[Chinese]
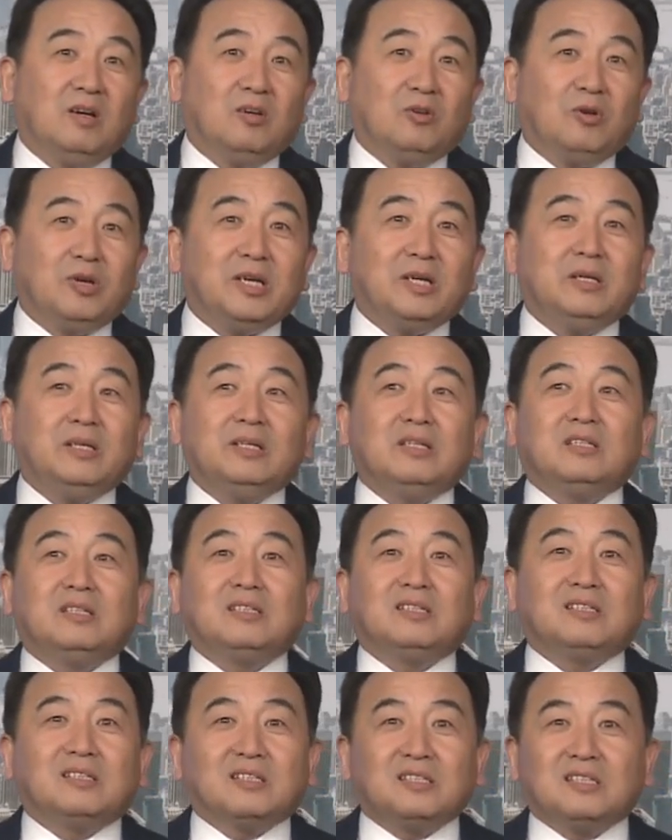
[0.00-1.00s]
所以
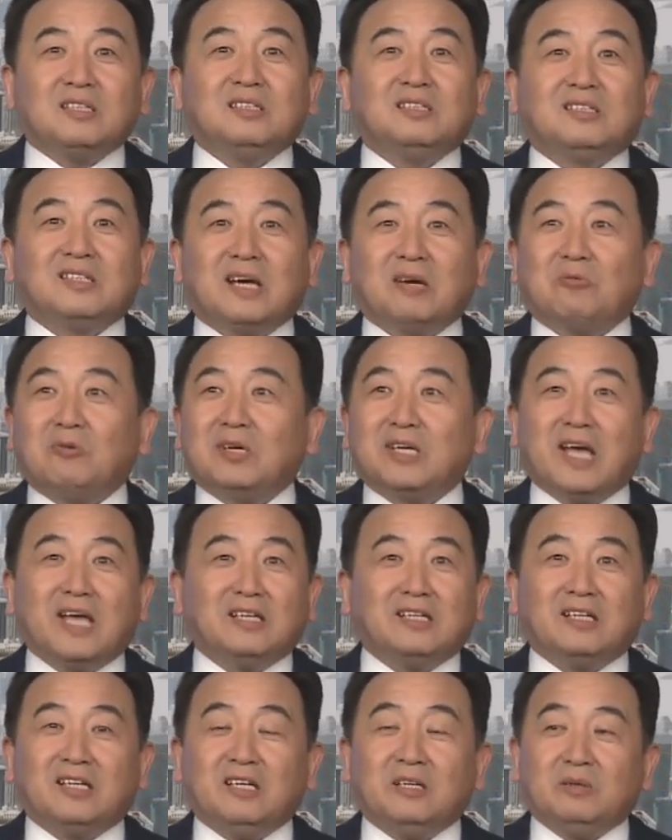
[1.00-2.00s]
这是在我眼
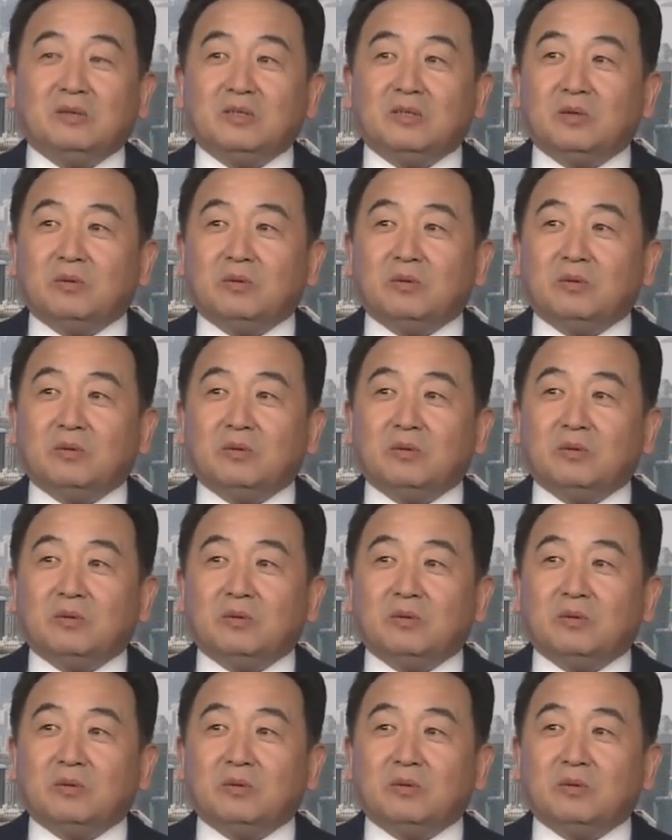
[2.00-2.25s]
睛里，